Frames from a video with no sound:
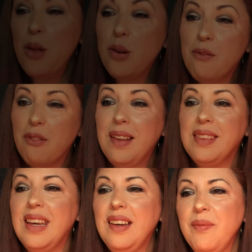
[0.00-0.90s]
Pedro
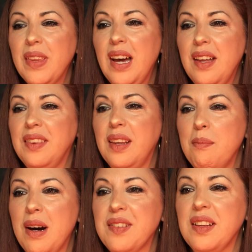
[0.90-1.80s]
Infante de
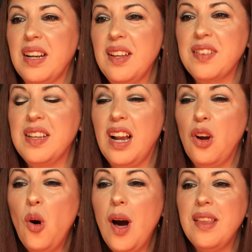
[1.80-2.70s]
Mazatlán,
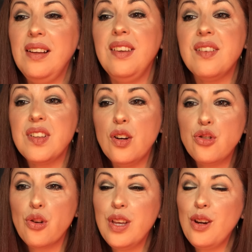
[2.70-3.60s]
Sinaloa, del
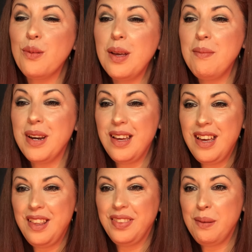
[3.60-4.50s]
18 de noviembre
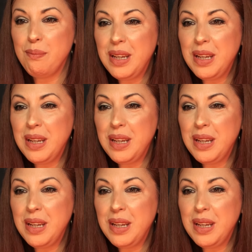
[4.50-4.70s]
de